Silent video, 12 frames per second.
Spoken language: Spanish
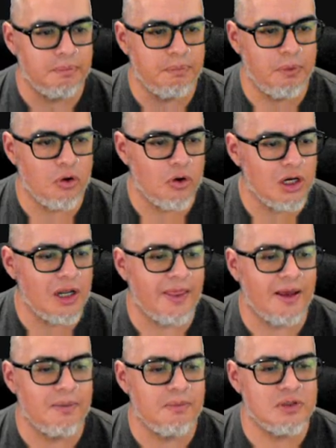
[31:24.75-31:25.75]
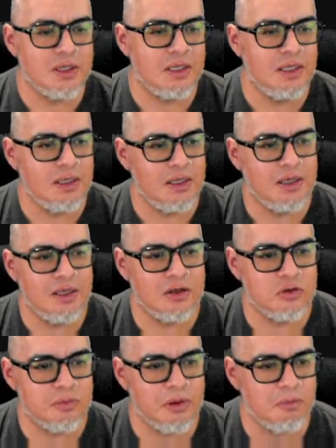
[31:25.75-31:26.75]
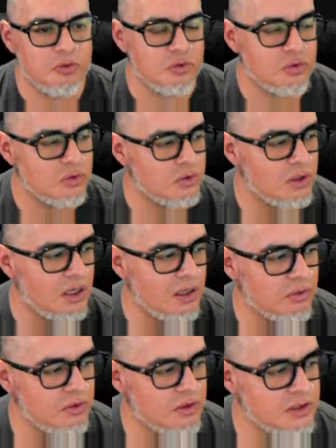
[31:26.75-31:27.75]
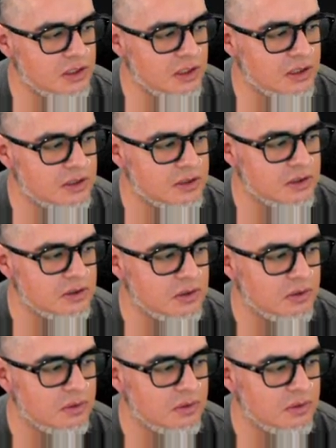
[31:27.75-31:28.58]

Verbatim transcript: Por hoy la dejamos aquí y nos vemos en una siguiente sesión.